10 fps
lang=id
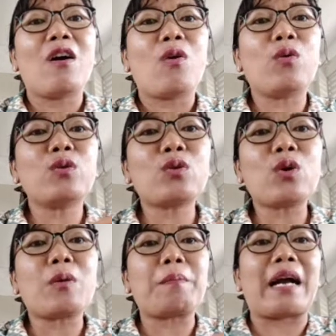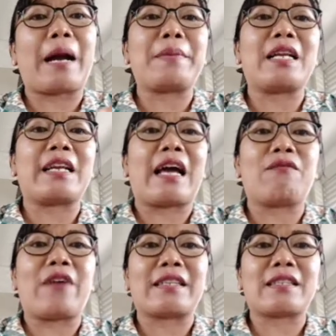untuk mengambil
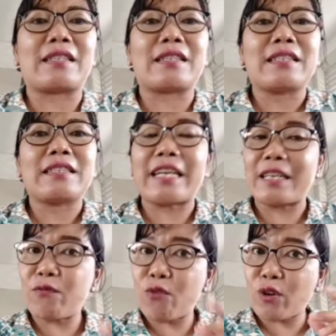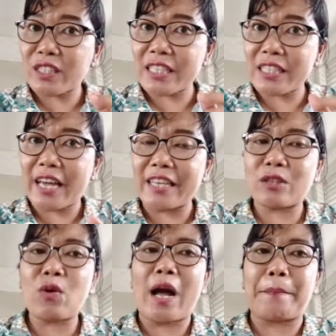nafas jadi fungsinya
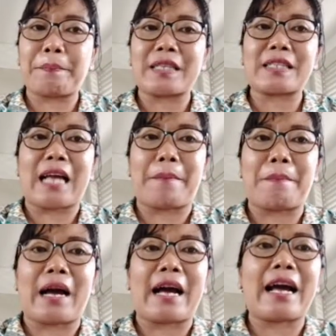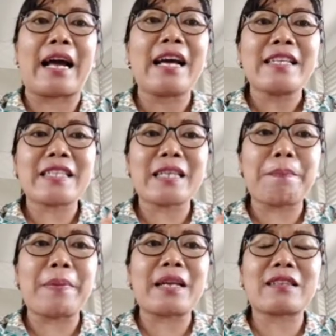itu hampir sama
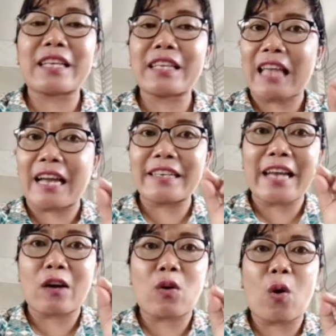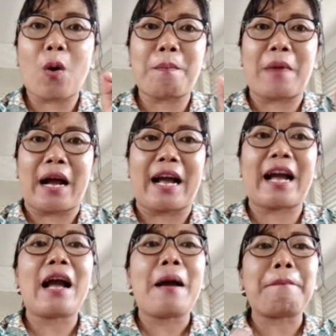seperti tanda koma
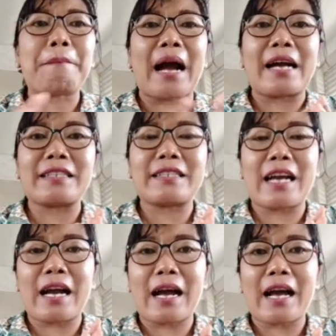pada